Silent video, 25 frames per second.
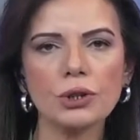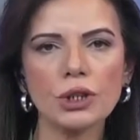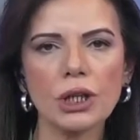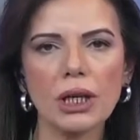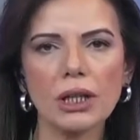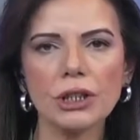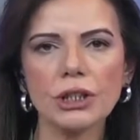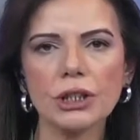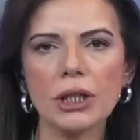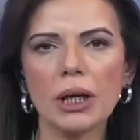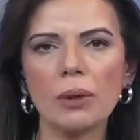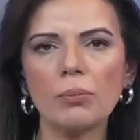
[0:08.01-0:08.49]

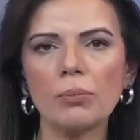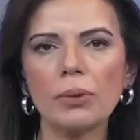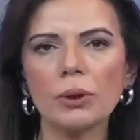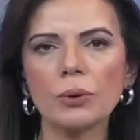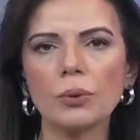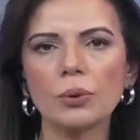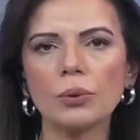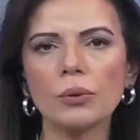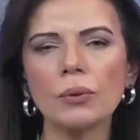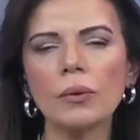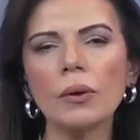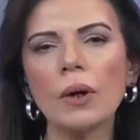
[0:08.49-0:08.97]
çarşamba
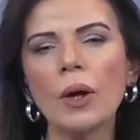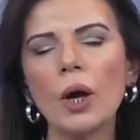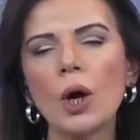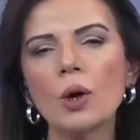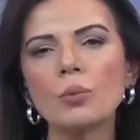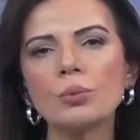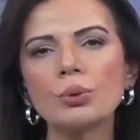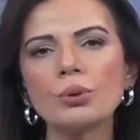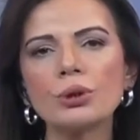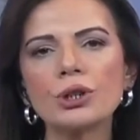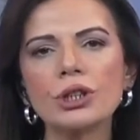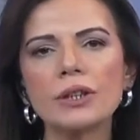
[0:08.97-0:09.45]
günü
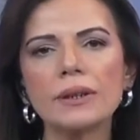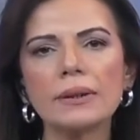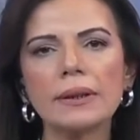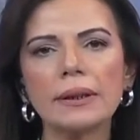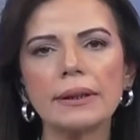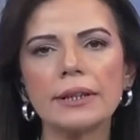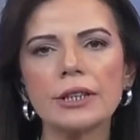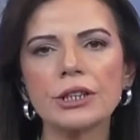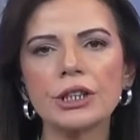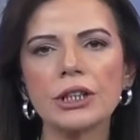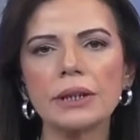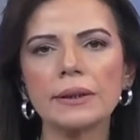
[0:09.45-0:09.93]
Buça'da
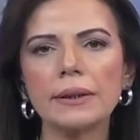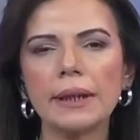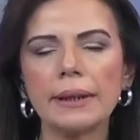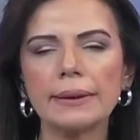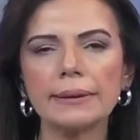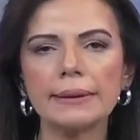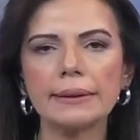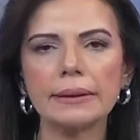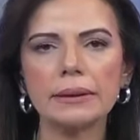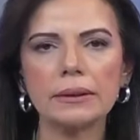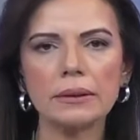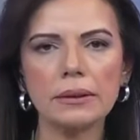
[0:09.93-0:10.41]

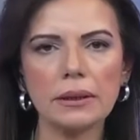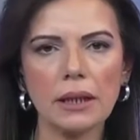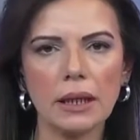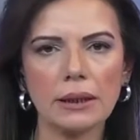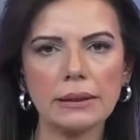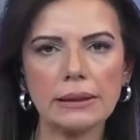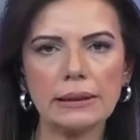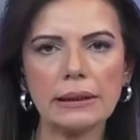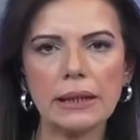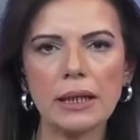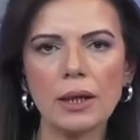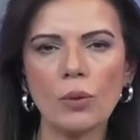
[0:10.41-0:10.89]
yaşananları
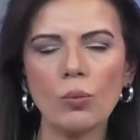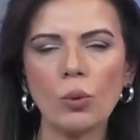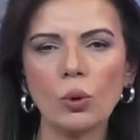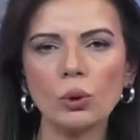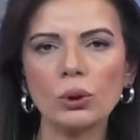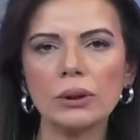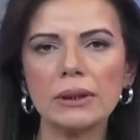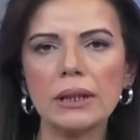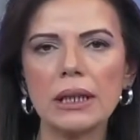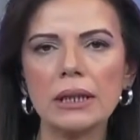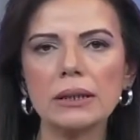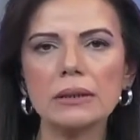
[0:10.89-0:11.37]
katliam
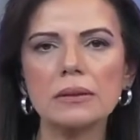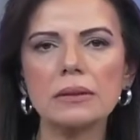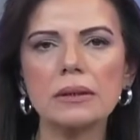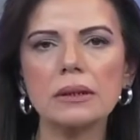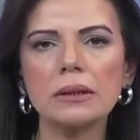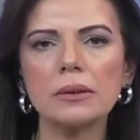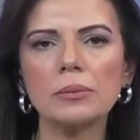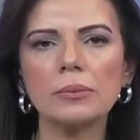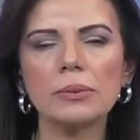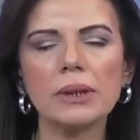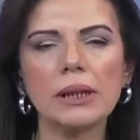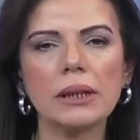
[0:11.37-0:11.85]
olarak
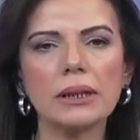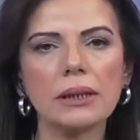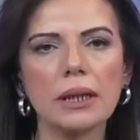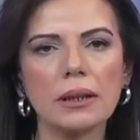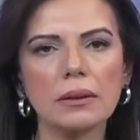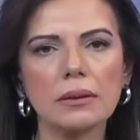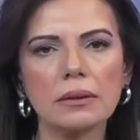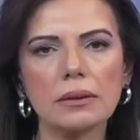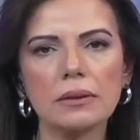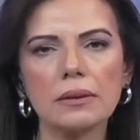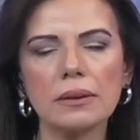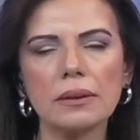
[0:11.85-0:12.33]

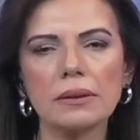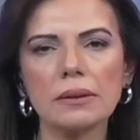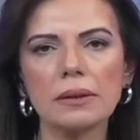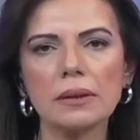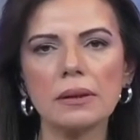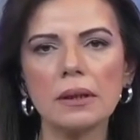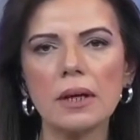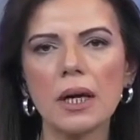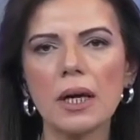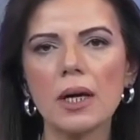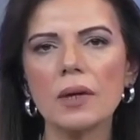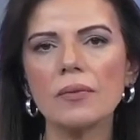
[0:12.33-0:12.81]
tanımlayarak
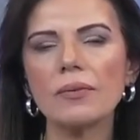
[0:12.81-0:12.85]
kınadı